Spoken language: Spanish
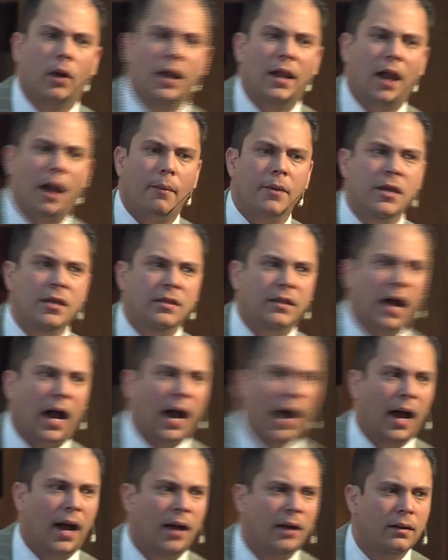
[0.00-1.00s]
en la
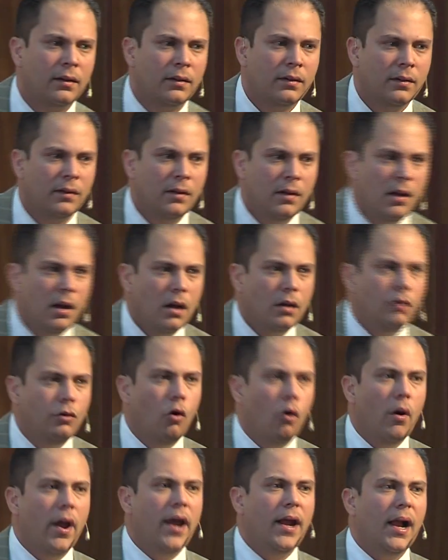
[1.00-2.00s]
vida
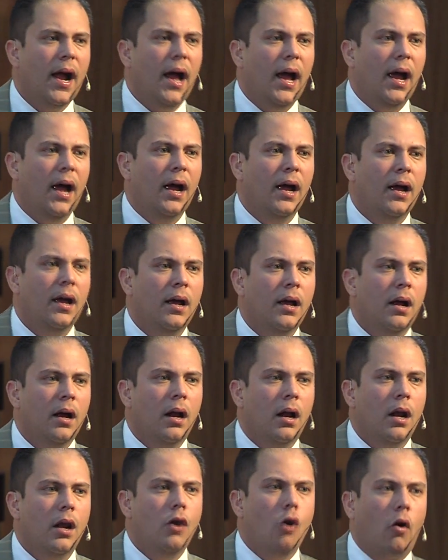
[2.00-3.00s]
no era
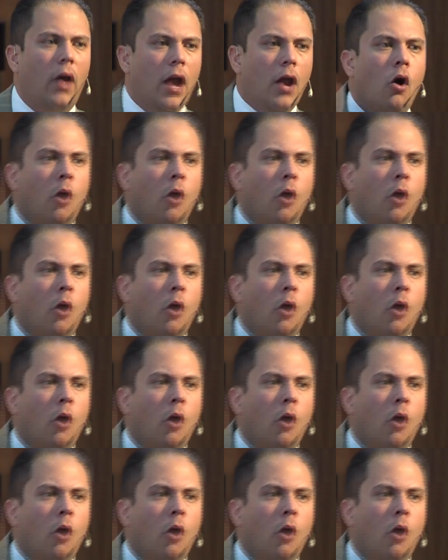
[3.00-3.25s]
lo que el